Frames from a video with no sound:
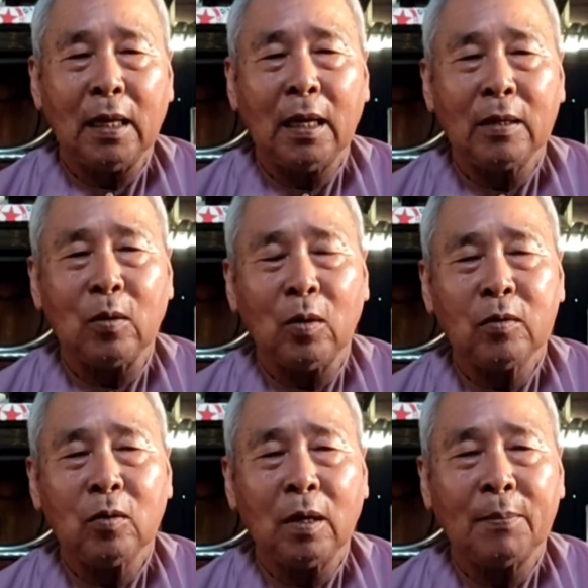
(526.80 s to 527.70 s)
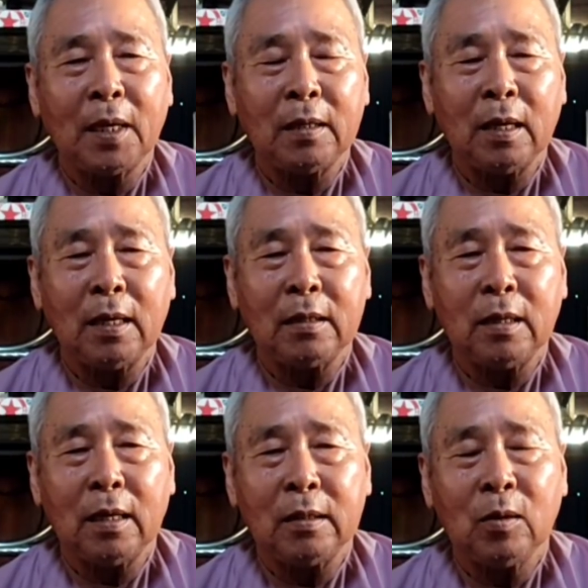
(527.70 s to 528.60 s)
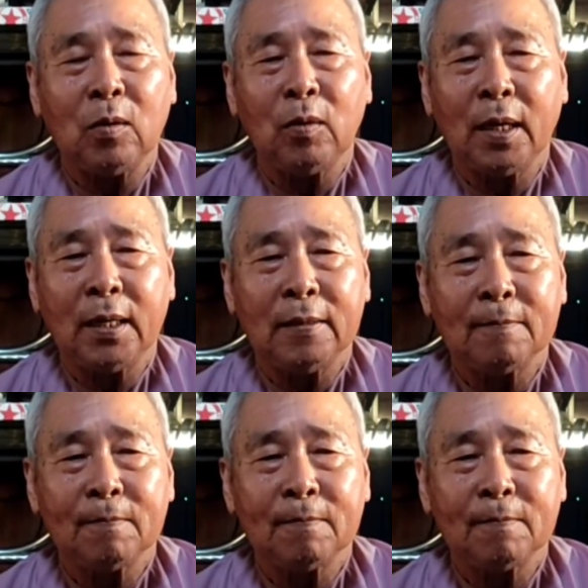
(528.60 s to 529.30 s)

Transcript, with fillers: à, của vua à, à vua lưu ly